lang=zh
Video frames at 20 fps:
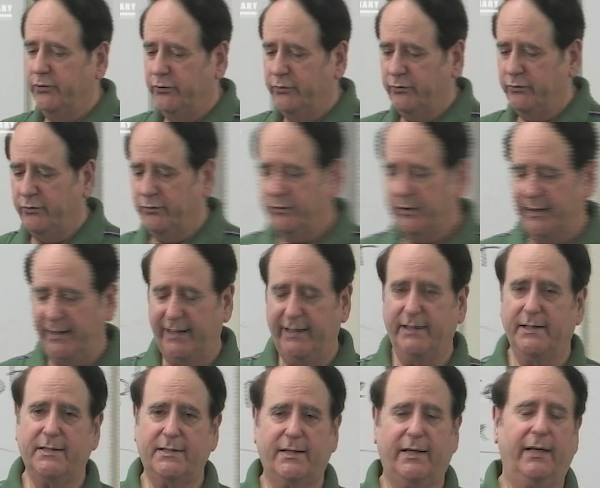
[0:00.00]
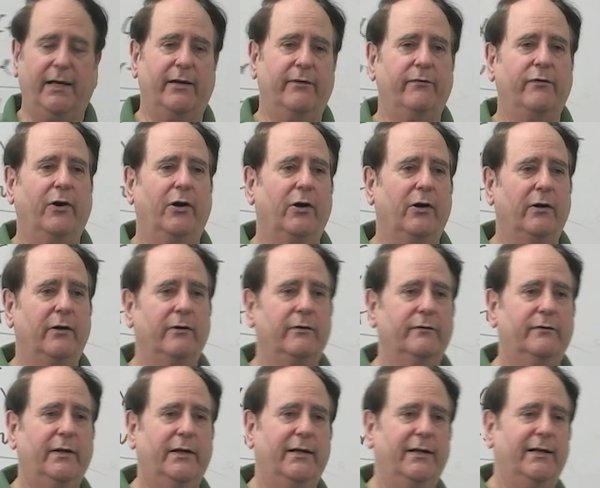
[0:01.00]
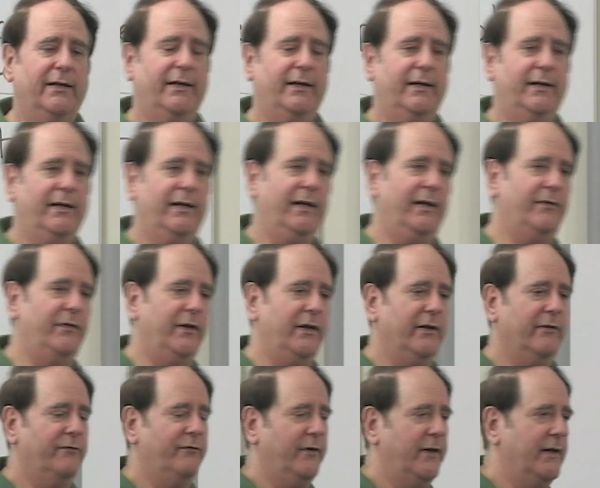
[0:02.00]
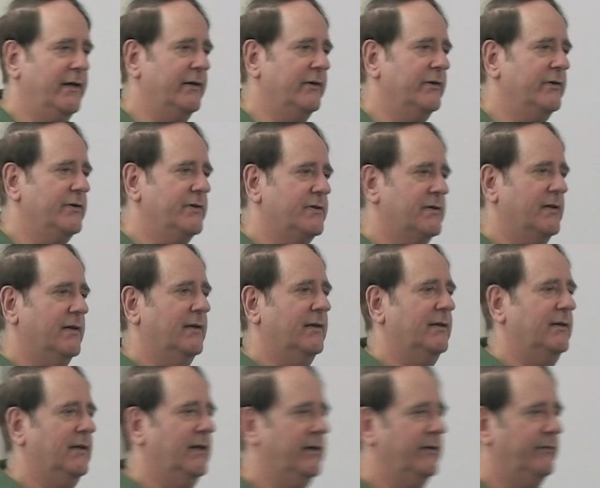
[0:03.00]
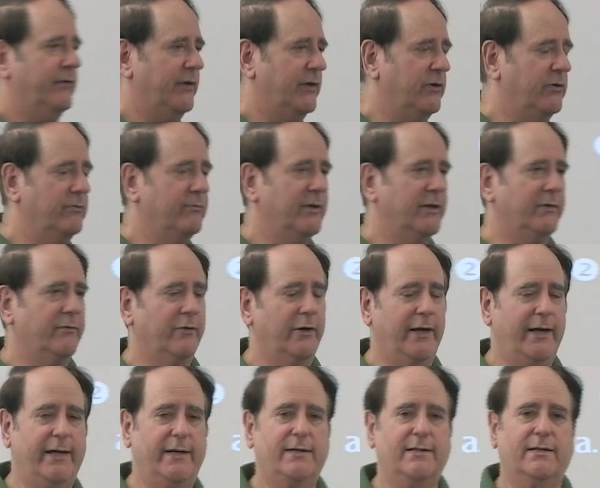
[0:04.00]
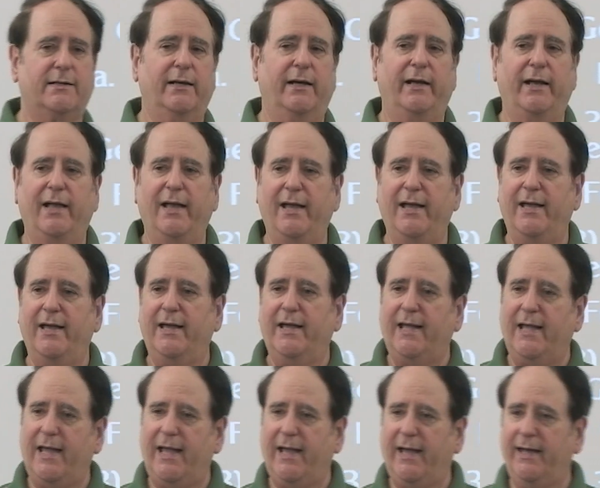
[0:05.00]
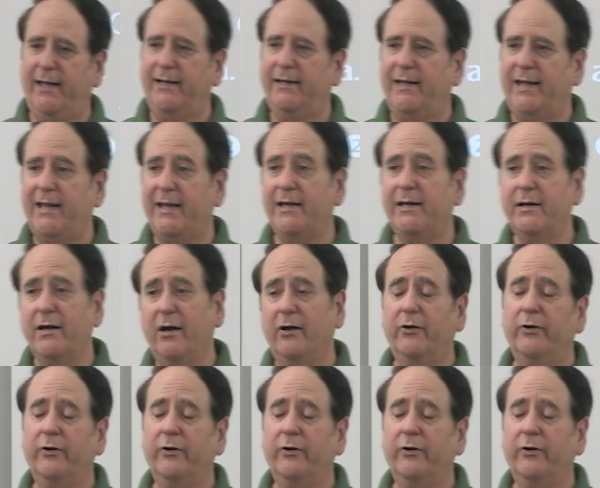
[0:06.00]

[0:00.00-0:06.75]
他参与到人类的事物当中，并且